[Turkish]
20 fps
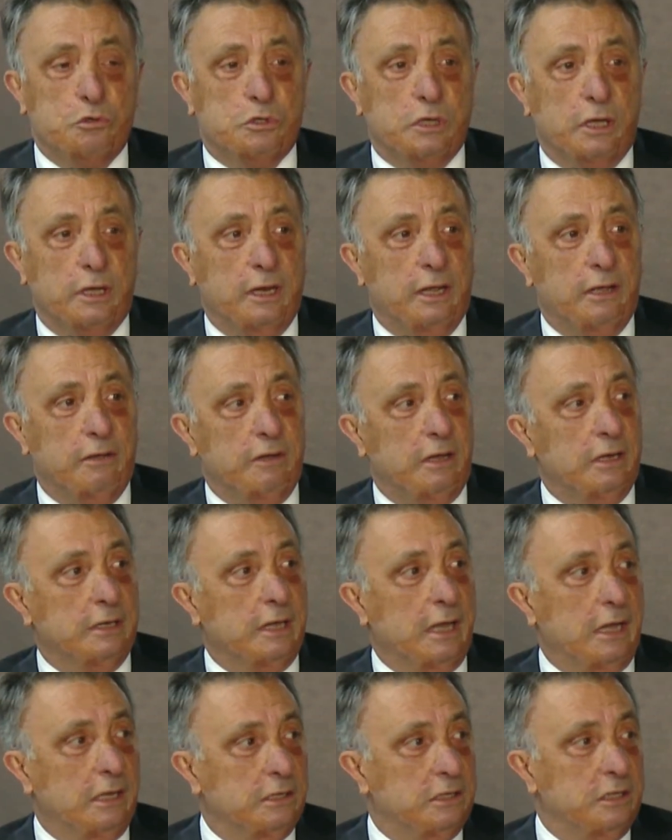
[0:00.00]
sene evvel
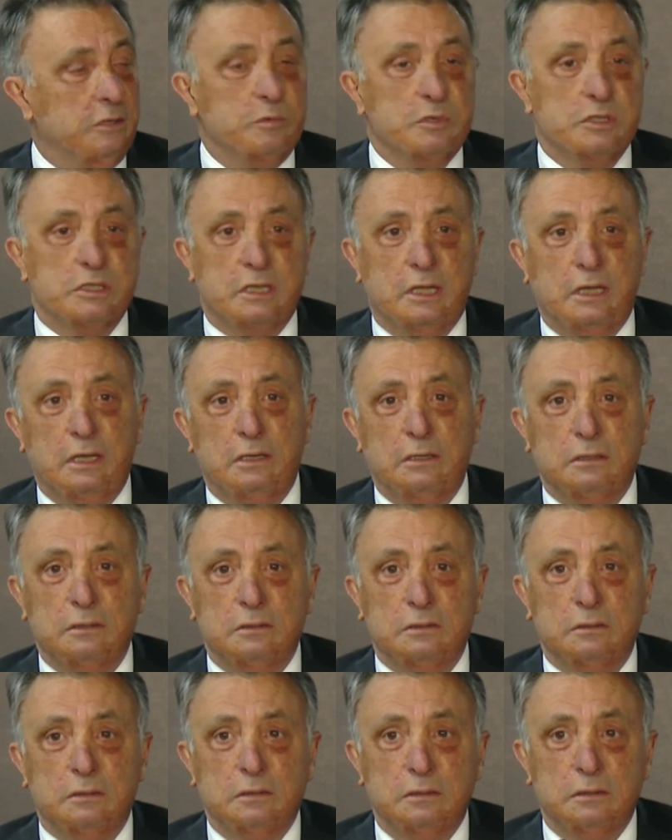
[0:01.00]
geldiğimizde
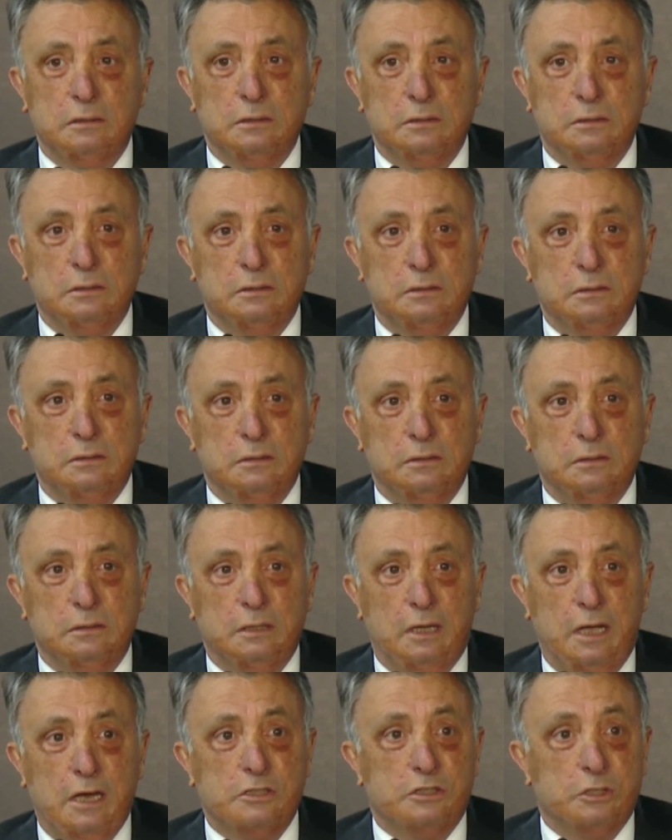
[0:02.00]

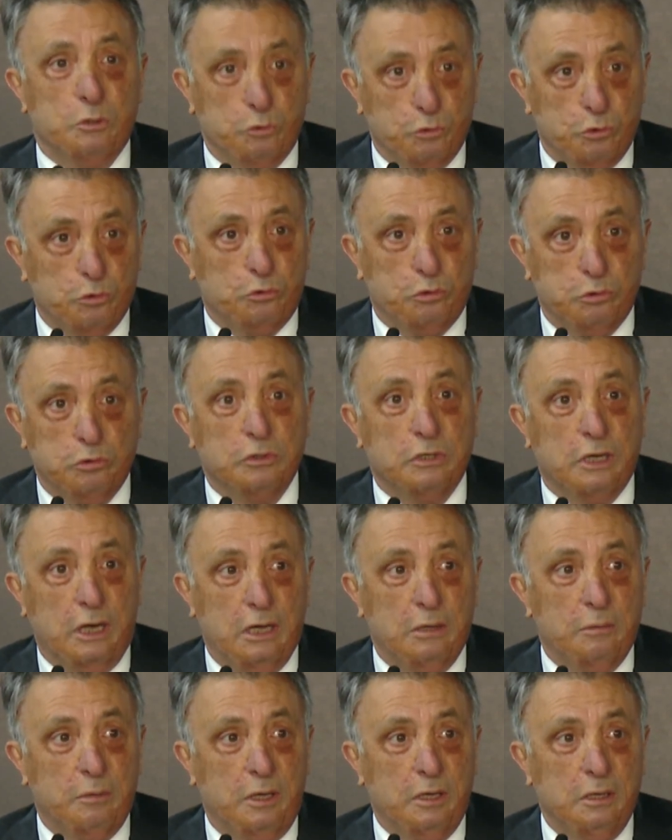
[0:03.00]
her şey unutuldu
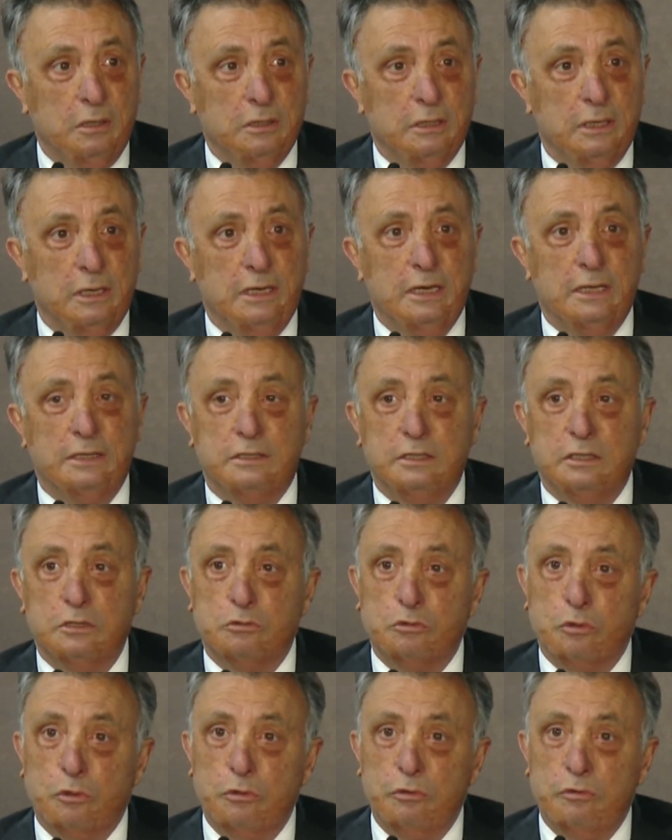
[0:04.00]
galiba. Elektrik
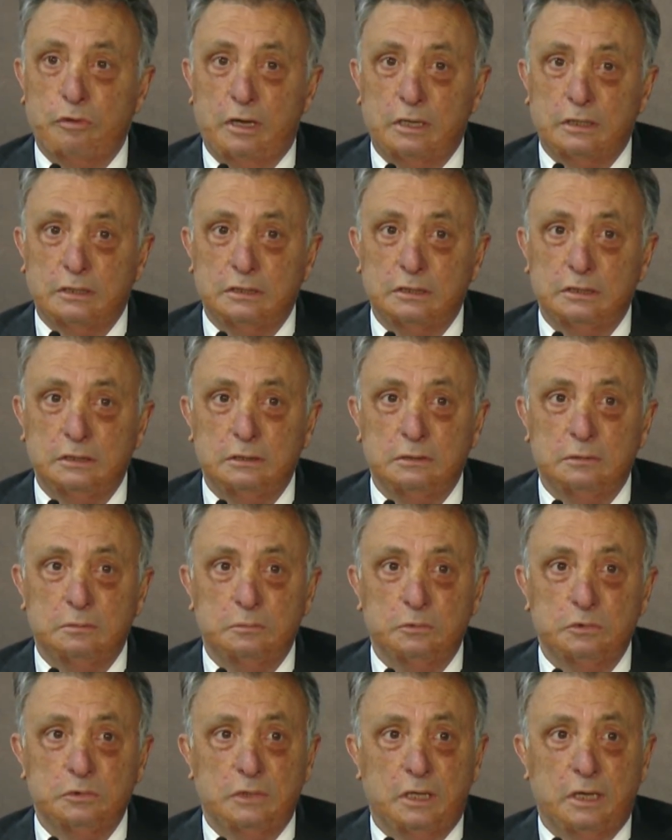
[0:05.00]
sorunu vardı.
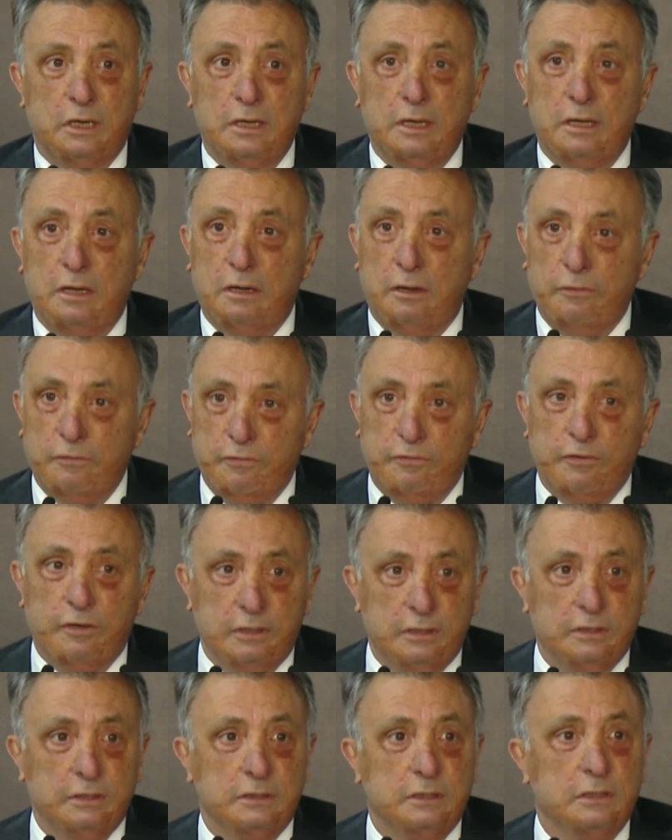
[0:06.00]
Bunlar hafife
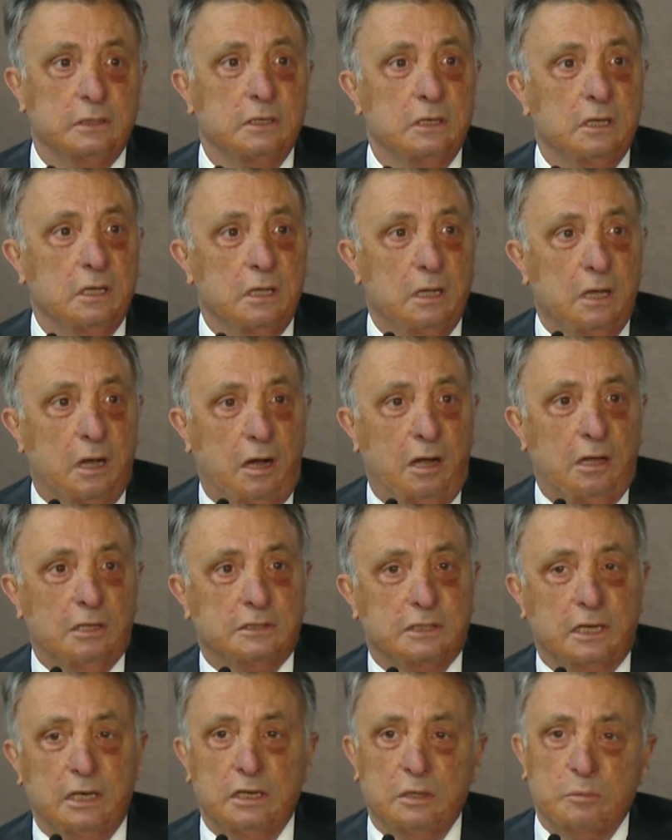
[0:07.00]
alındı.
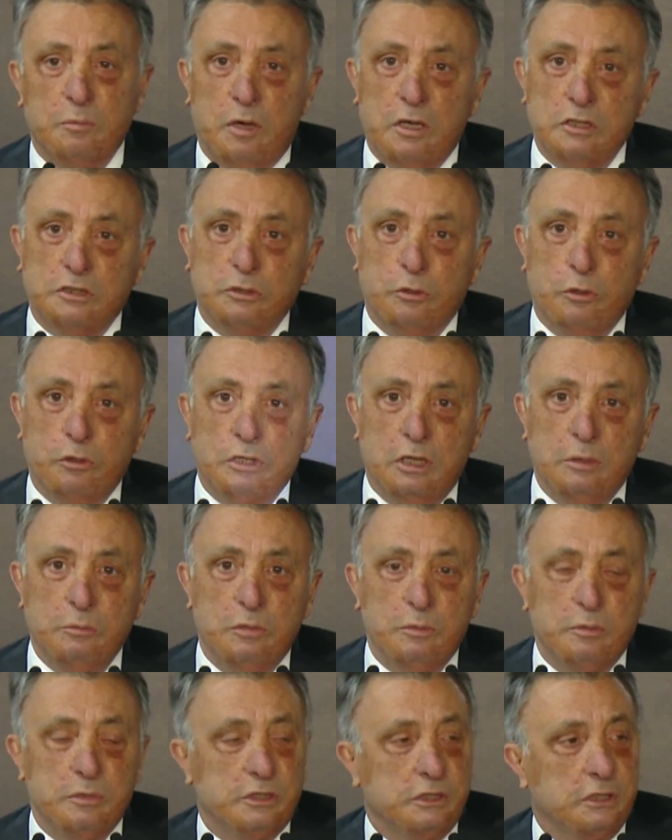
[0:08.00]
6 aylık maaşlar
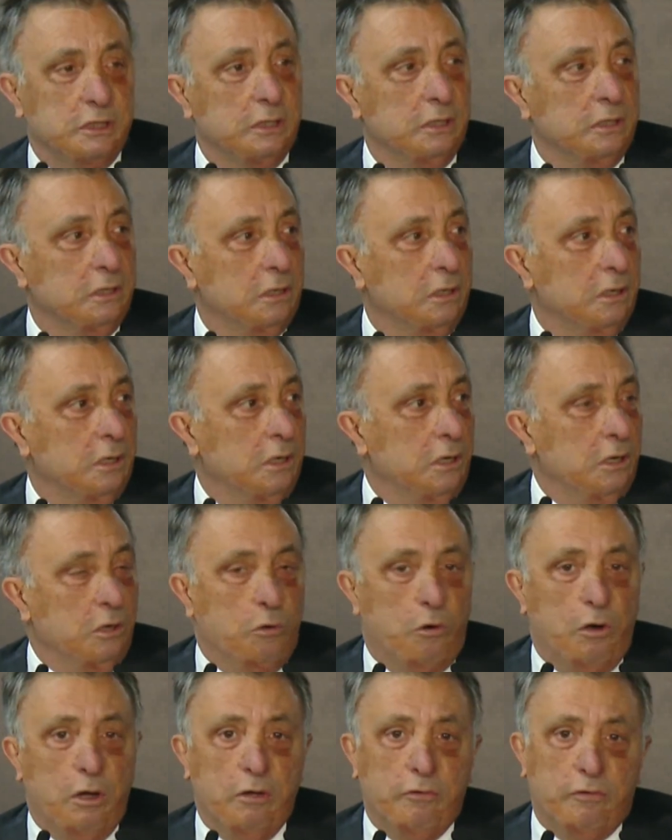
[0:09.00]
ödenmemişti.
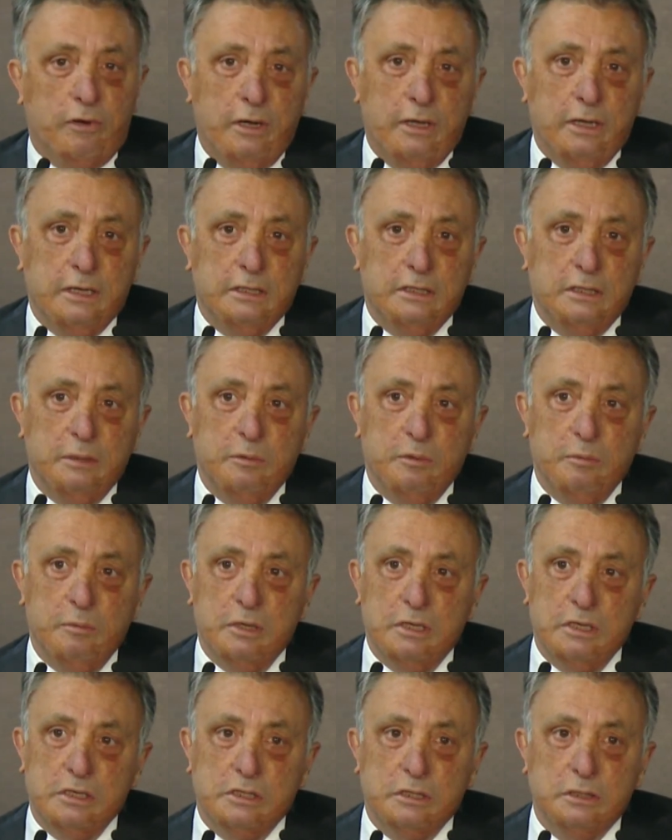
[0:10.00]
OEFA'ya
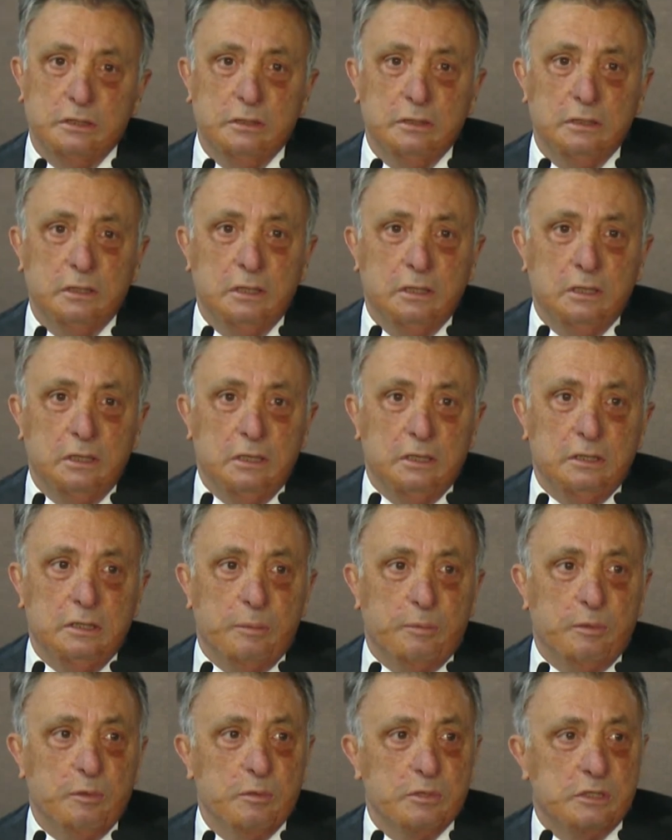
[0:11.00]
gidebilmek için
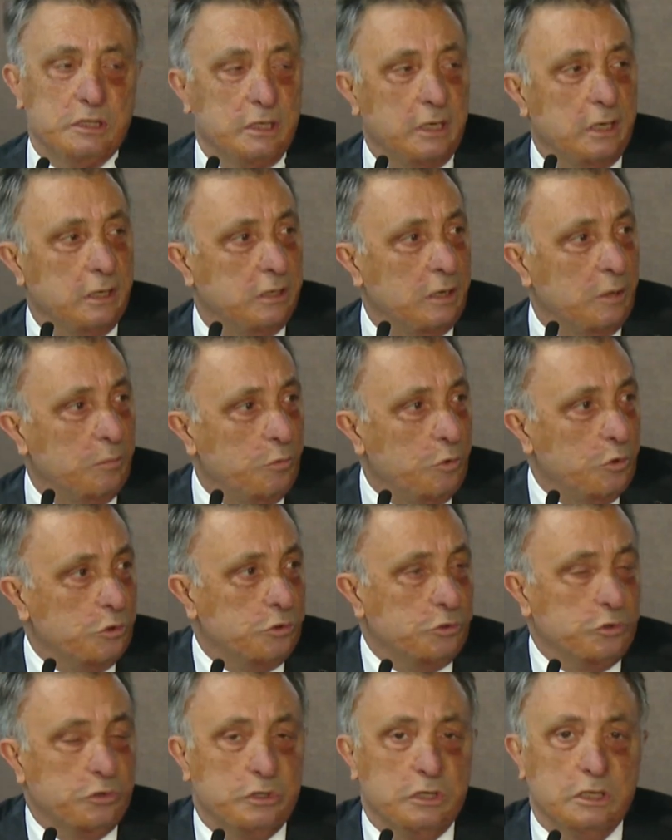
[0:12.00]
yapılması gereken
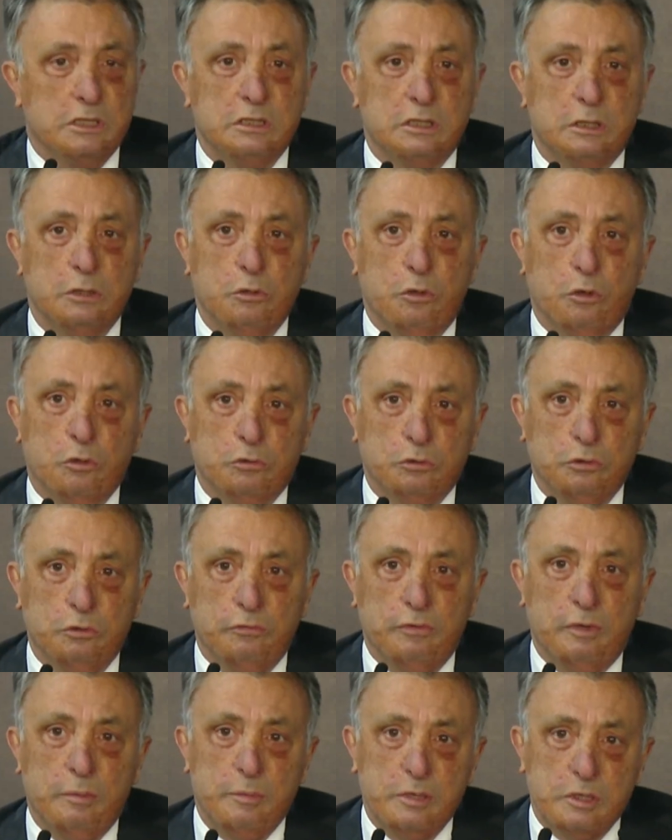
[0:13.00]
borçsuzluk yazıları
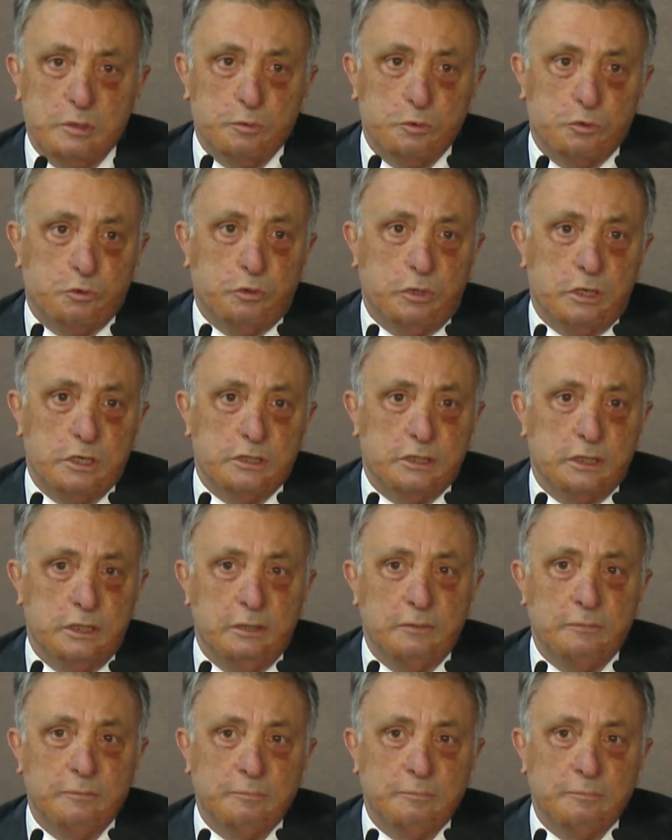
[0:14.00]
yoktu. Ve biz bu süreci